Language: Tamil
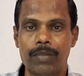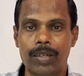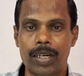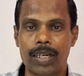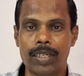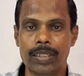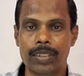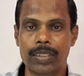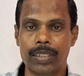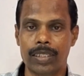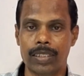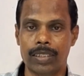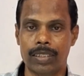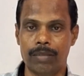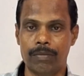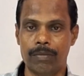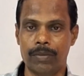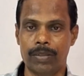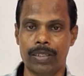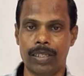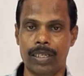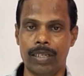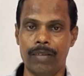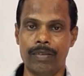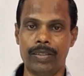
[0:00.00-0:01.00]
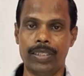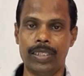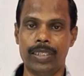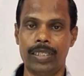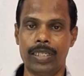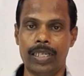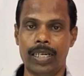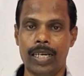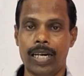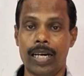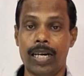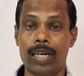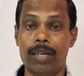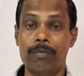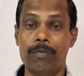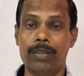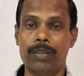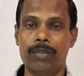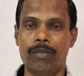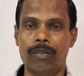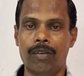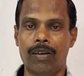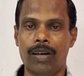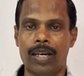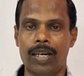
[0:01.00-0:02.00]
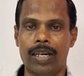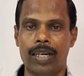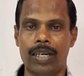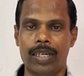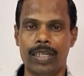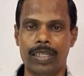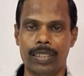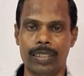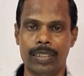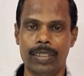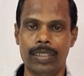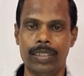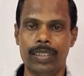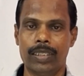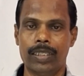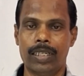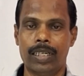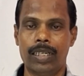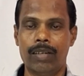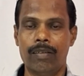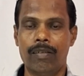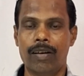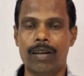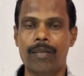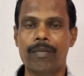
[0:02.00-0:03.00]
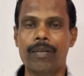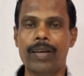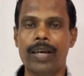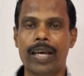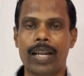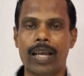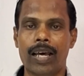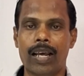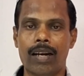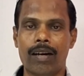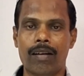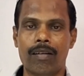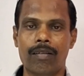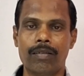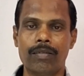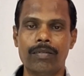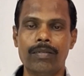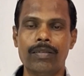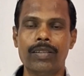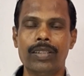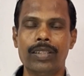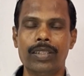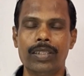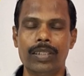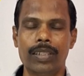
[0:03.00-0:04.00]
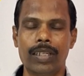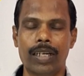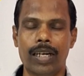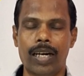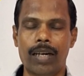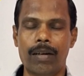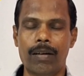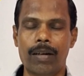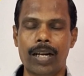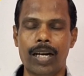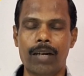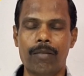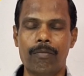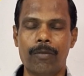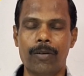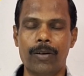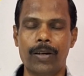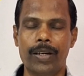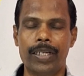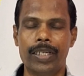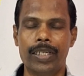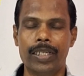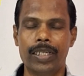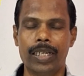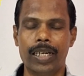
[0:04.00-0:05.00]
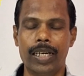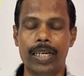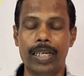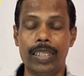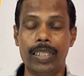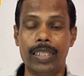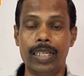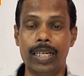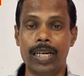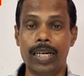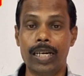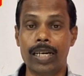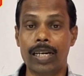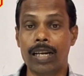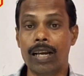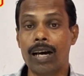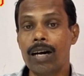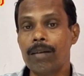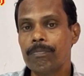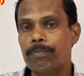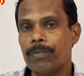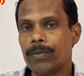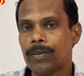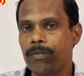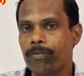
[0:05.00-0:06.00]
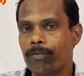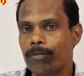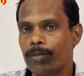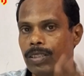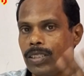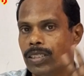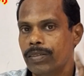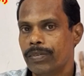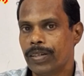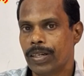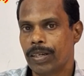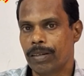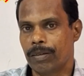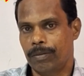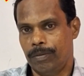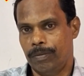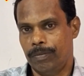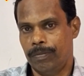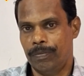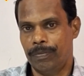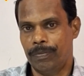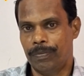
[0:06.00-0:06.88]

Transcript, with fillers: மகாசிரசு முத்திரையும் வச்சு நேராக நிமிந்து உட்காருங்க கண்டோட நேராக இருக்கணும் கண்களை மூடிட்டு இதில் நாற்பது மூச்சு விடும்